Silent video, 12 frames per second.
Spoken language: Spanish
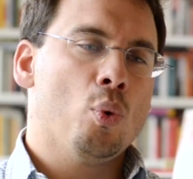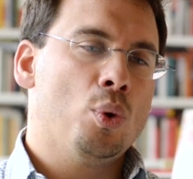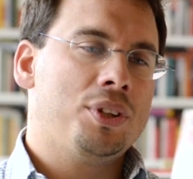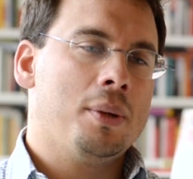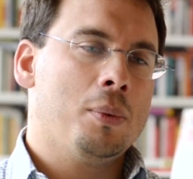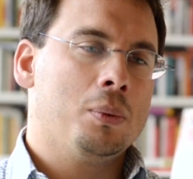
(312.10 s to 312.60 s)

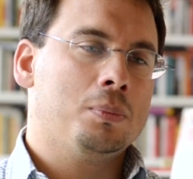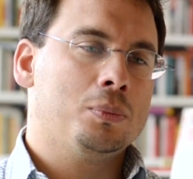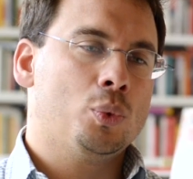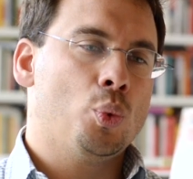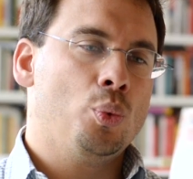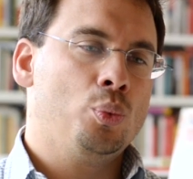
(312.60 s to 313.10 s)
último,
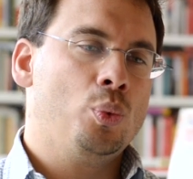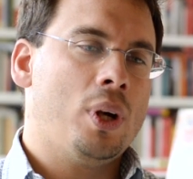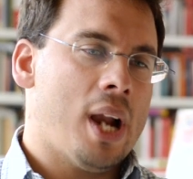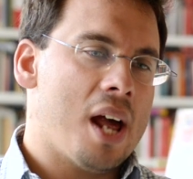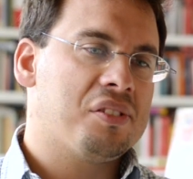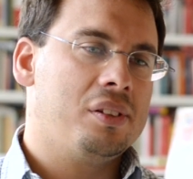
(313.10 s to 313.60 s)
un
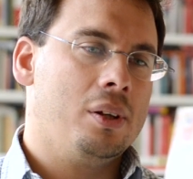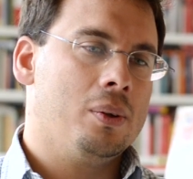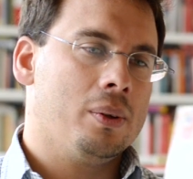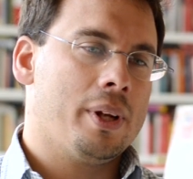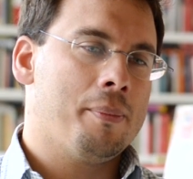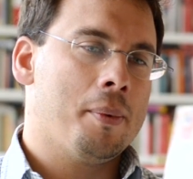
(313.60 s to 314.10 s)

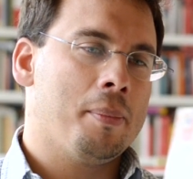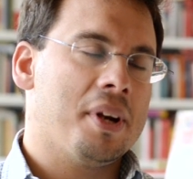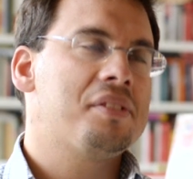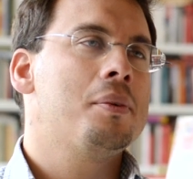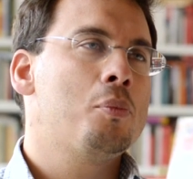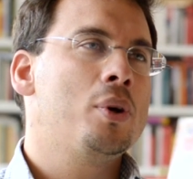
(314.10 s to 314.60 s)
clásico que me
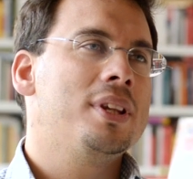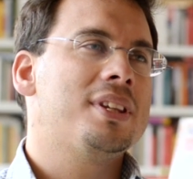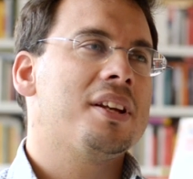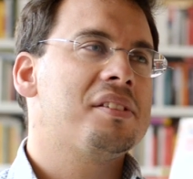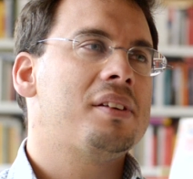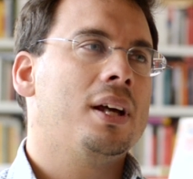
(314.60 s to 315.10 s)
parece muy
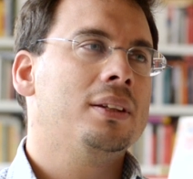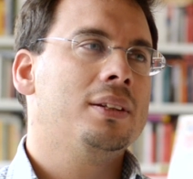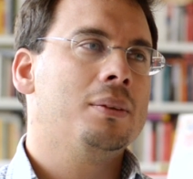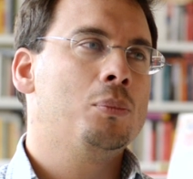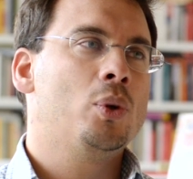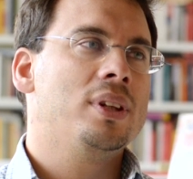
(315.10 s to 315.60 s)

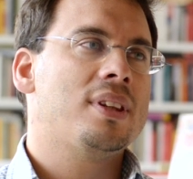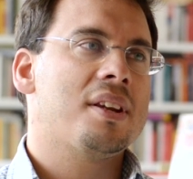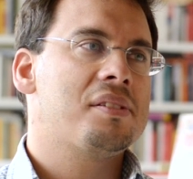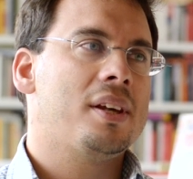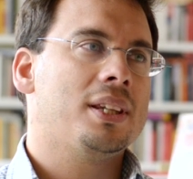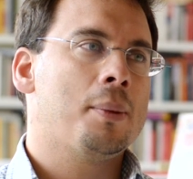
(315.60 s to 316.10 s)
interesante, muy
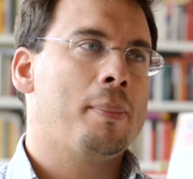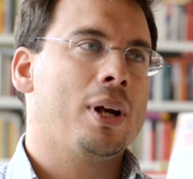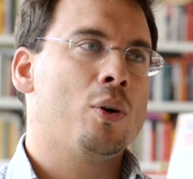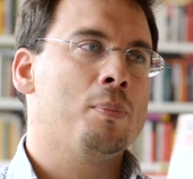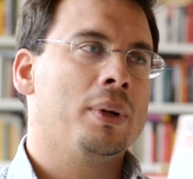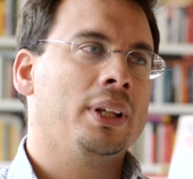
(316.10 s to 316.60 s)
interesante
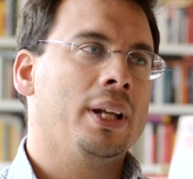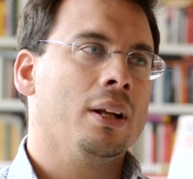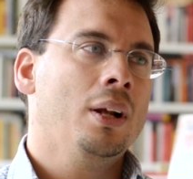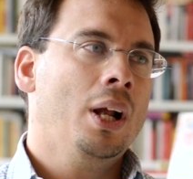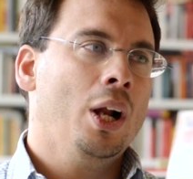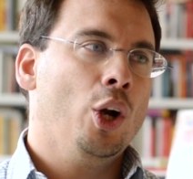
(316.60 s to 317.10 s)
para
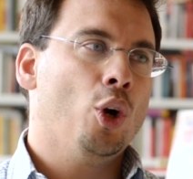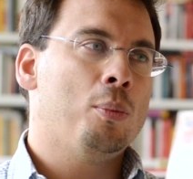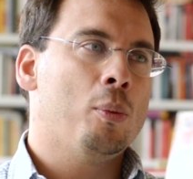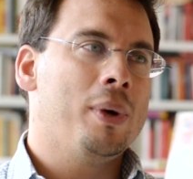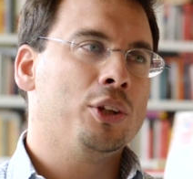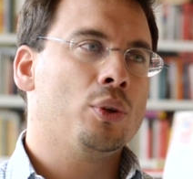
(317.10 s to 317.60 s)
comprender los
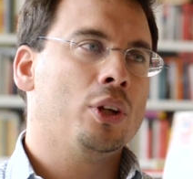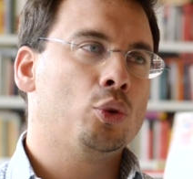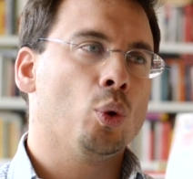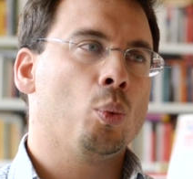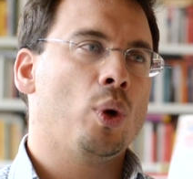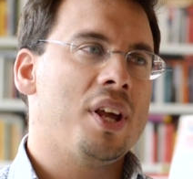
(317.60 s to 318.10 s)
momentos de
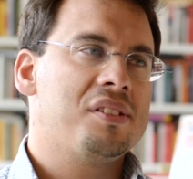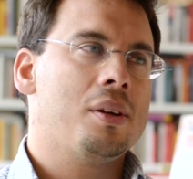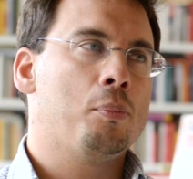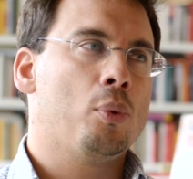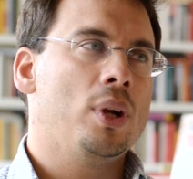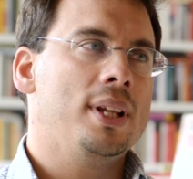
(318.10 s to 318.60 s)

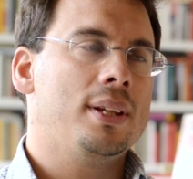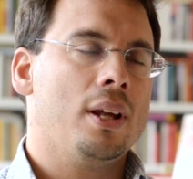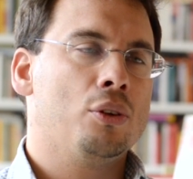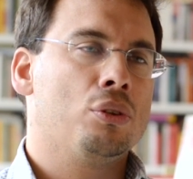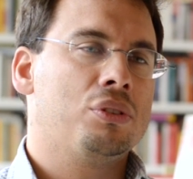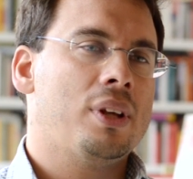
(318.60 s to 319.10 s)
turbulencia
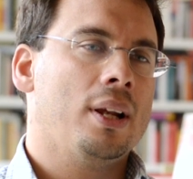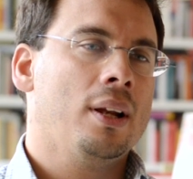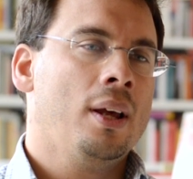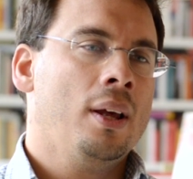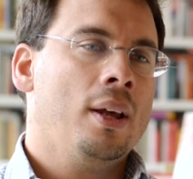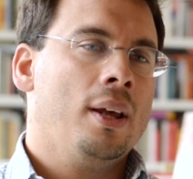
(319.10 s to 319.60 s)
política y social,
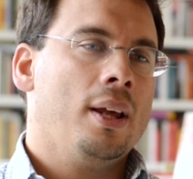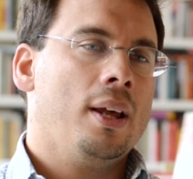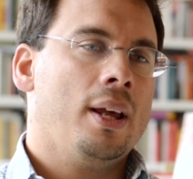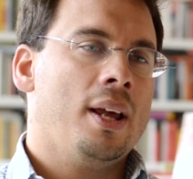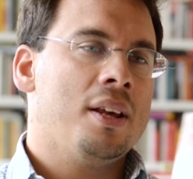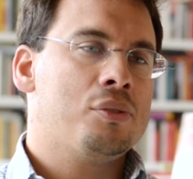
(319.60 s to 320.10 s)

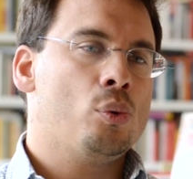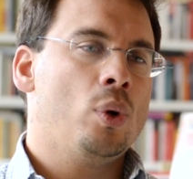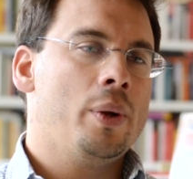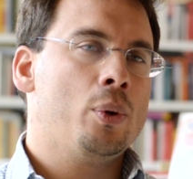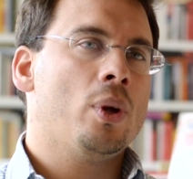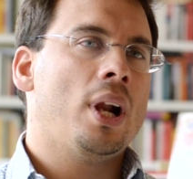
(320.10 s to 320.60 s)
es un
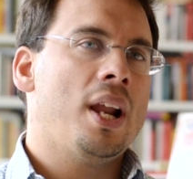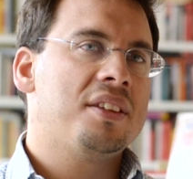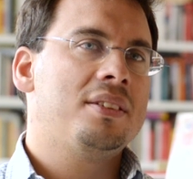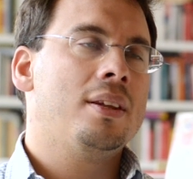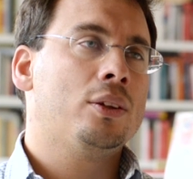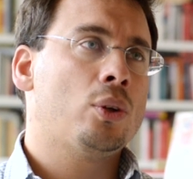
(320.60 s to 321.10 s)
libro de
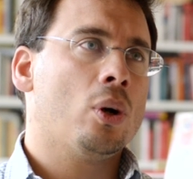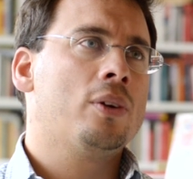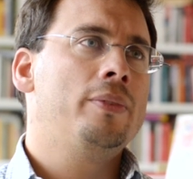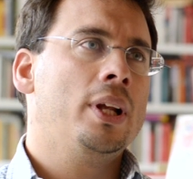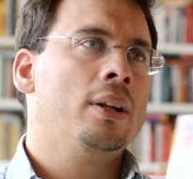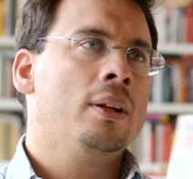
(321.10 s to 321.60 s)
Alexis de
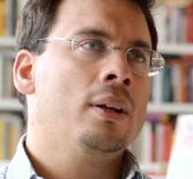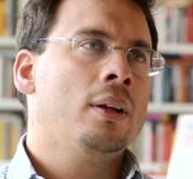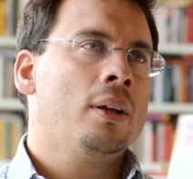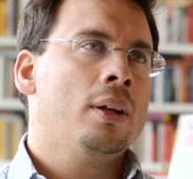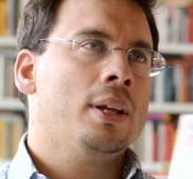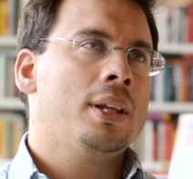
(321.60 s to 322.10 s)
Tocqueville
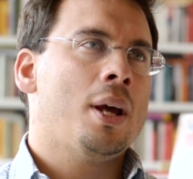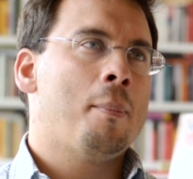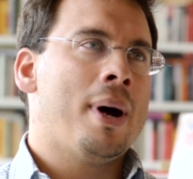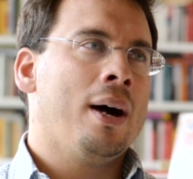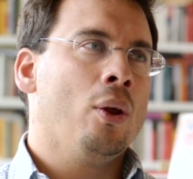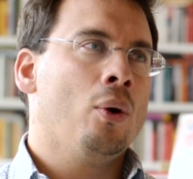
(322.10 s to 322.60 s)

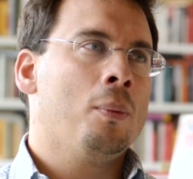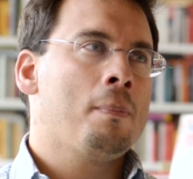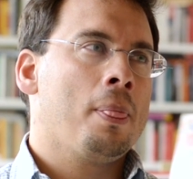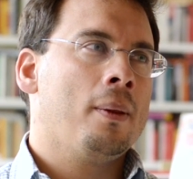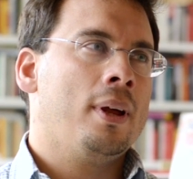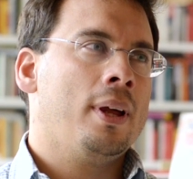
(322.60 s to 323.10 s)
llamado
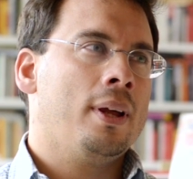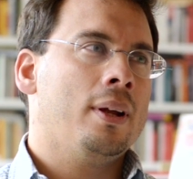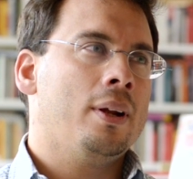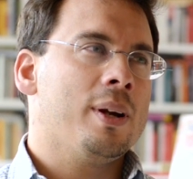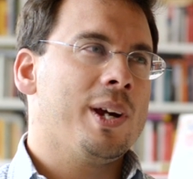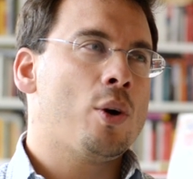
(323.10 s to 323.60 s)

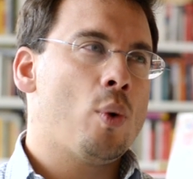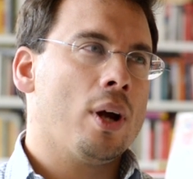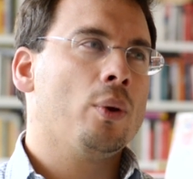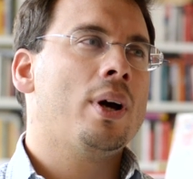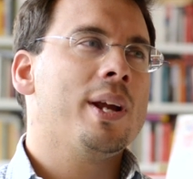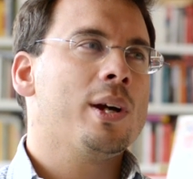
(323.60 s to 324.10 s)
eh,
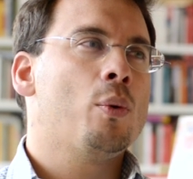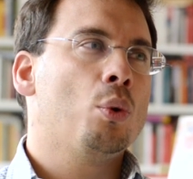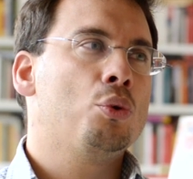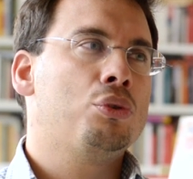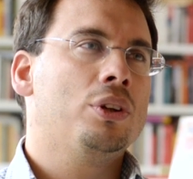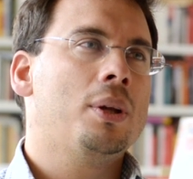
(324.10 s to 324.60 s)
Recuerdos de la
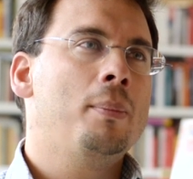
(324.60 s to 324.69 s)
Revolución de